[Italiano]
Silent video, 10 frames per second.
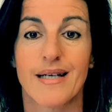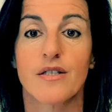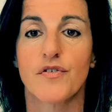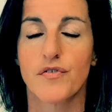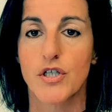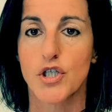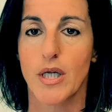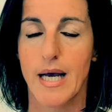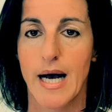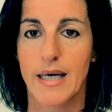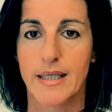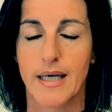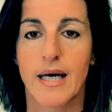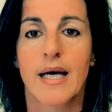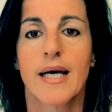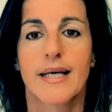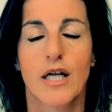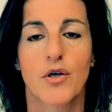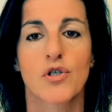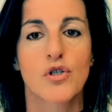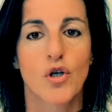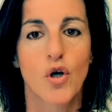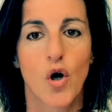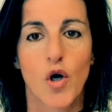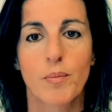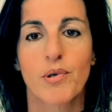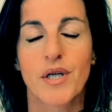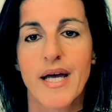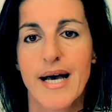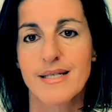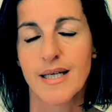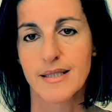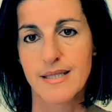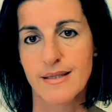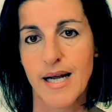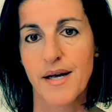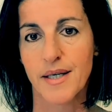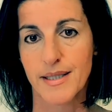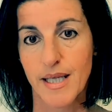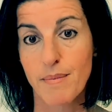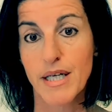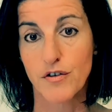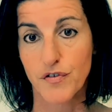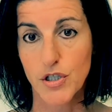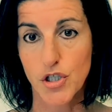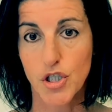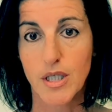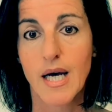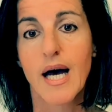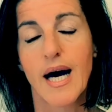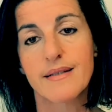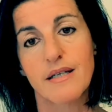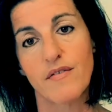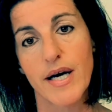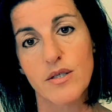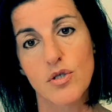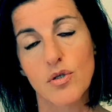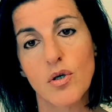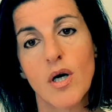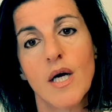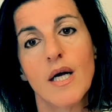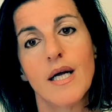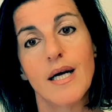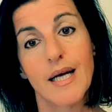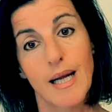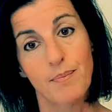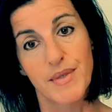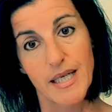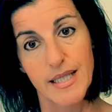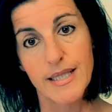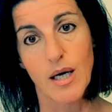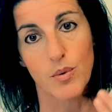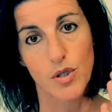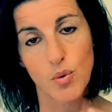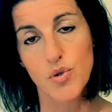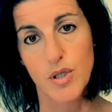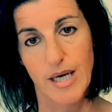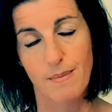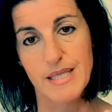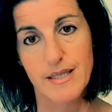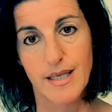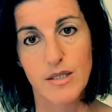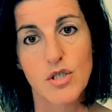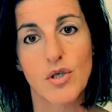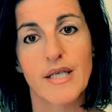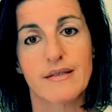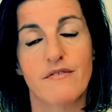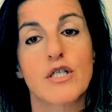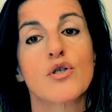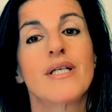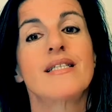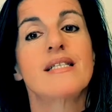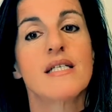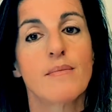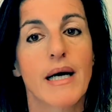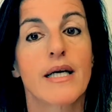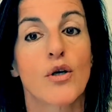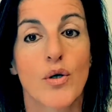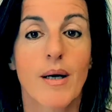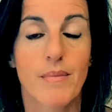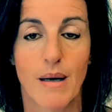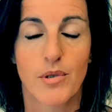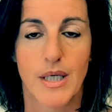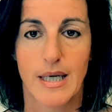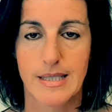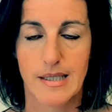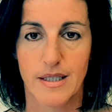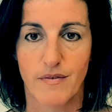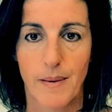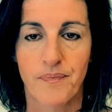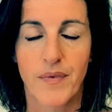difficile anche che il nostro corpo riesca ad estrarne dei benefici attraverso eh, lattealina, quindi l'uso della masticazione attraverso l'enzima che noi abbiamo nella saliva.